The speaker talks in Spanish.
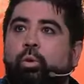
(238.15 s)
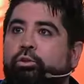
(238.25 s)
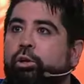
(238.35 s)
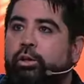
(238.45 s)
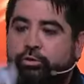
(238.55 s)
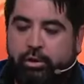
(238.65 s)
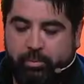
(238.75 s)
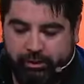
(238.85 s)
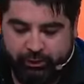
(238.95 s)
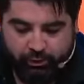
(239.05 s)
Cuatro de corazones
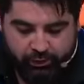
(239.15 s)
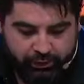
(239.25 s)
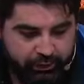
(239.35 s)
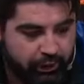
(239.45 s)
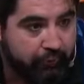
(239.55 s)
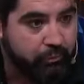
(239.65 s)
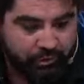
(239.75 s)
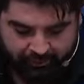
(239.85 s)
perdido y la vamos a